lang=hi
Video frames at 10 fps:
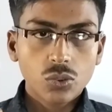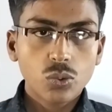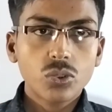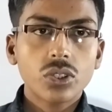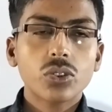
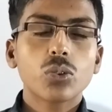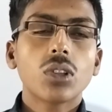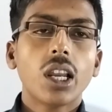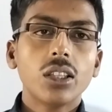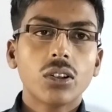कुछ
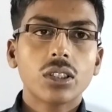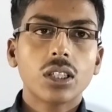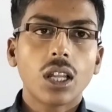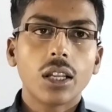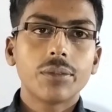सुनाई ना
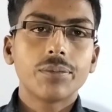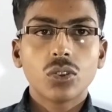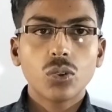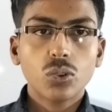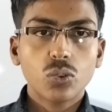देना
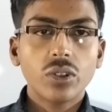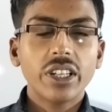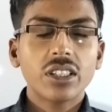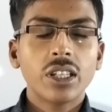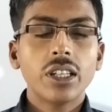दोस्तों
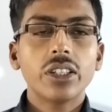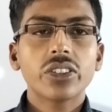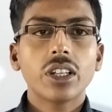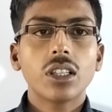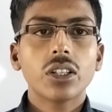ये थे
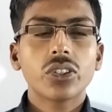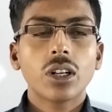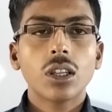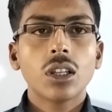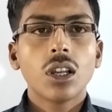इसके
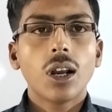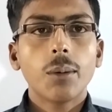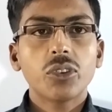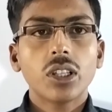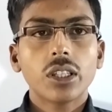लक्षण
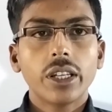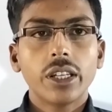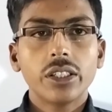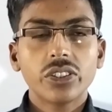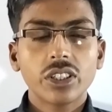अब चलते
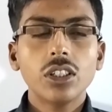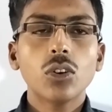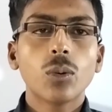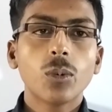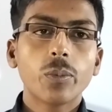हैं इसकी
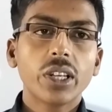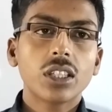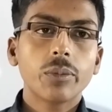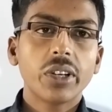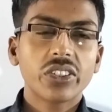
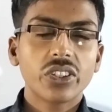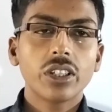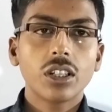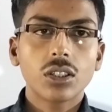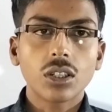होम्योपैथिक
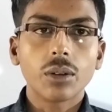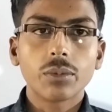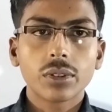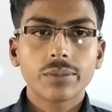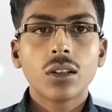मेडिसिन की
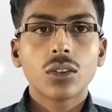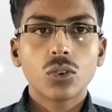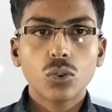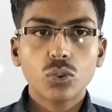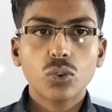तरफ
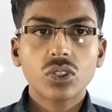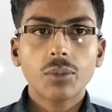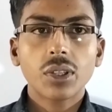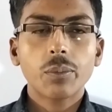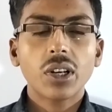दोस्तों
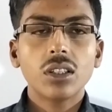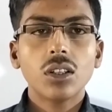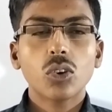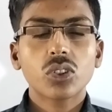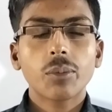सबसे
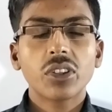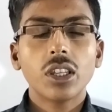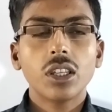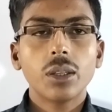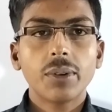पहली और
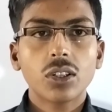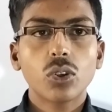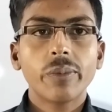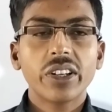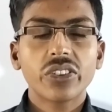सबसे
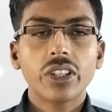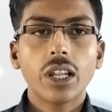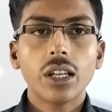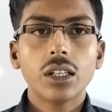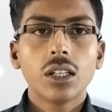इफेक्टिव मेडिसिन
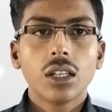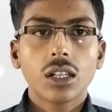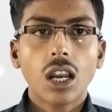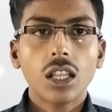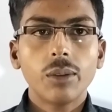है
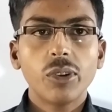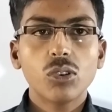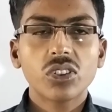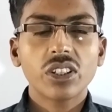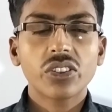काली
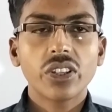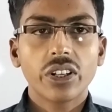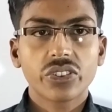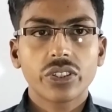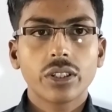मेव सिक्स
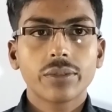एक्स